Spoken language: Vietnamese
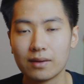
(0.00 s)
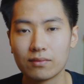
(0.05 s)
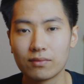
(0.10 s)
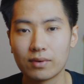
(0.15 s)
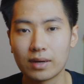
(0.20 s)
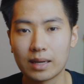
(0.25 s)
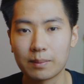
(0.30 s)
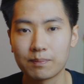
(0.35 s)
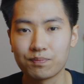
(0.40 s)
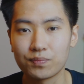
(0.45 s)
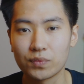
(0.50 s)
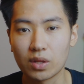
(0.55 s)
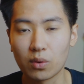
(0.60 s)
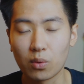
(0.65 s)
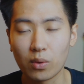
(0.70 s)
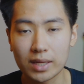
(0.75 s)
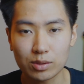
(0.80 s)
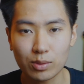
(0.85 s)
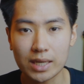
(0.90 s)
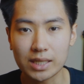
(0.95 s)
và
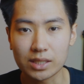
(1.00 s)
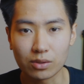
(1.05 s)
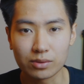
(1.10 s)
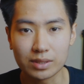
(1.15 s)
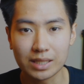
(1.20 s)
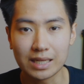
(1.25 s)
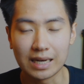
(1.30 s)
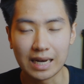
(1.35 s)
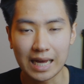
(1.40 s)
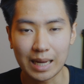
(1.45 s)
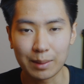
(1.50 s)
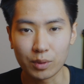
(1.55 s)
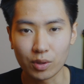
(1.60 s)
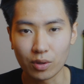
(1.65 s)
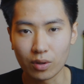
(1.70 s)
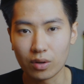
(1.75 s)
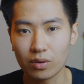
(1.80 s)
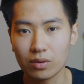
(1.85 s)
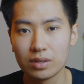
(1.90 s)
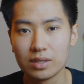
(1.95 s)
hoàn toàn có thể làm
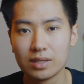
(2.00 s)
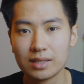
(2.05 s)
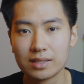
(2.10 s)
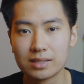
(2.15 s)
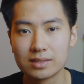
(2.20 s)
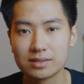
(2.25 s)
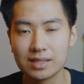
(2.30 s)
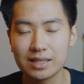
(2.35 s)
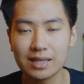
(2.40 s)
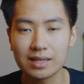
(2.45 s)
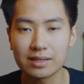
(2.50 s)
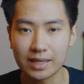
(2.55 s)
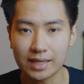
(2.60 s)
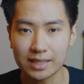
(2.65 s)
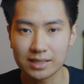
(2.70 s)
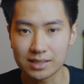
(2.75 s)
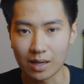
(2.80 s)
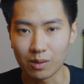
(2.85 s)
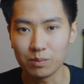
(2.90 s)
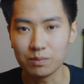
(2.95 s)
nó rất là
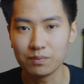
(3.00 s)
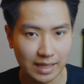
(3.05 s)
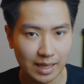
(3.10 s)
nhanh chóng.